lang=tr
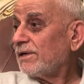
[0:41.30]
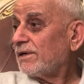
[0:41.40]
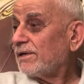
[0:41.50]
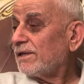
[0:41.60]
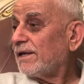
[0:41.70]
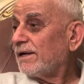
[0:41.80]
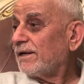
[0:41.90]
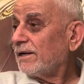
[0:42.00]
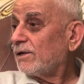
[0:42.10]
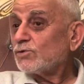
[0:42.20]
Neden?
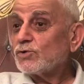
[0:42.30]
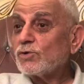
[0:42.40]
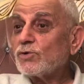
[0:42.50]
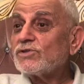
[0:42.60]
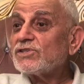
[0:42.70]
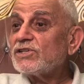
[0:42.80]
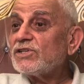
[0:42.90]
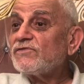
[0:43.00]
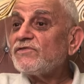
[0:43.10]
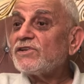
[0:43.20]
Çünkü
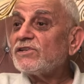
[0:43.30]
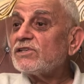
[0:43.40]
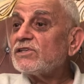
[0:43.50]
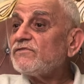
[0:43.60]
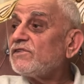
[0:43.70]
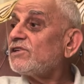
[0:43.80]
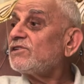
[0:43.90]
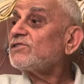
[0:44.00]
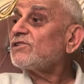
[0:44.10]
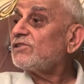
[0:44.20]
zikir fikirdir, fikir
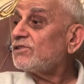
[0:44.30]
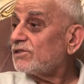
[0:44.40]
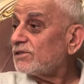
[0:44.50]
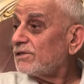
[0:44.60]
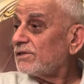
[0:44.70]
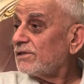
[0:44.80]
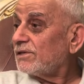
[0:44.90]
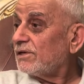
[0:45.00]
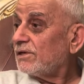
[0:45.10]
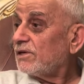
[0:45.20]
zikirdir.
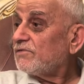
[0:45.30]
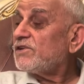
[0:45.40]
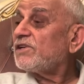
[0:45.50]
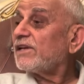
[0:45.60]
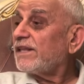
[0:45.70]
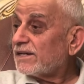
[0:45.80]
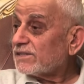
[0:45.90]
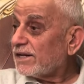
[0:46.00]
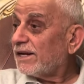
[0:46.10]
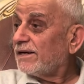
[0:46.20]
Fikir
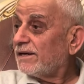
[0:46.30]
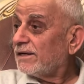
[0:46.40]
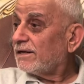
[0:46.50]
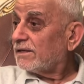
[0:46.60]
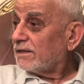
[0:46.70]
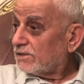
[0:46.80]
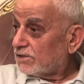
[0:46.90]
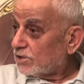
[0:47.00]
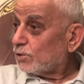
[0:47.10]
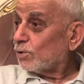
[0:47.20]
dersen
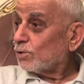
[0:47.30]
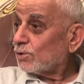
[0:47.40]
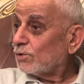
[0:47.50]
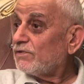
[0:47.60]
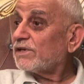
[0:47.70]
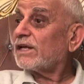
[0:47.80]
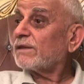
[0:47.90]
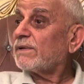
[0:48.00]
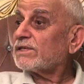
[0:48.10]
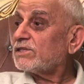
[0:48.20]
zikir olur.
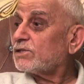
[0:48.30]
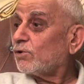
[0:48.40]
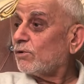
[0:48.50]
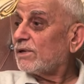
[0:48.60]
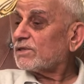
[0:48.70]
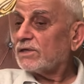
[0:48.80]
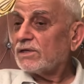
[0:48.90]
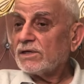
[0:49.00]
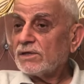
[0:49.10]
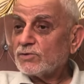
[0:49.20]
Fikretmezsen zikir olmaz.
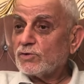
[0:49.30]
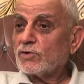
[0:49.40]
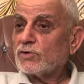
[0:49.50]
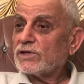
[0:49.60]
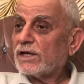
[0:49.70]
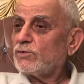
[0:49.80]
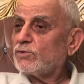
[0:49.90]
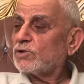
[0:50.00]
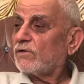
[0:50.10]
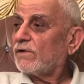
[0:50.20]
Çünkü sen
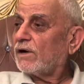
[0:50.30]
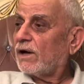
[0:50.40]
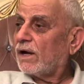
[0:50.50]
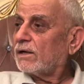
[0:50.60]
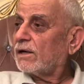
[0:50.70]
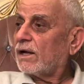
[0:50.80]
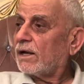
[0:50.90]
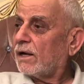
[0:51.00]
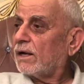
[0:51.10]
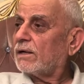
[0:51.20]
üç defa Allah,
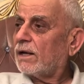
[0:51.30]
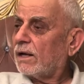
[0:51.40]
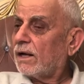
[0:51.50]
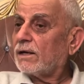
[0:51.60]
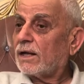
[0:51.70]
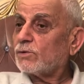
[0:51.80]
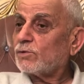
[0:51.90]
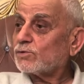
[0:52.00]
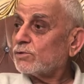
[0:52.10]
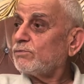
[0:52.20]
Allah, Allah
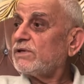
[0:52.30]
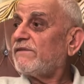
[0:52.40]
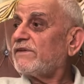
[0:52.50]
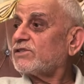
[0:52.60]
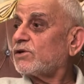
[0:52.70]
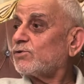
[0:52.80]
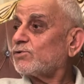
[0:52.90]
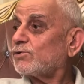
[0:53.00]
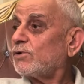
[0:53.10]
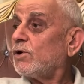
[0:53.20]
diyorsun, bir nefes
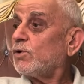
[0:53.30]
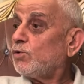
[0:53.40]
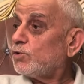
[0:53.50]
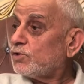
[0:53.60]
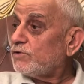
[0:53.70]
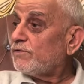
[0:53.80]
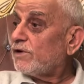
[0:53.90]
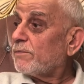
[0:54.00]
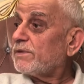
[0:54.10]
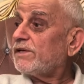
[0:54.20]
çekiyorsun. Üç
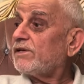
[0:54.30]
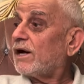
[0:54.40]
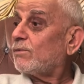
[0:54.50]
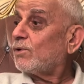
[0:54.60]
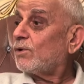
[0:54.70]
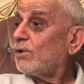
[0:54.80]
ifna, bir ihya bu.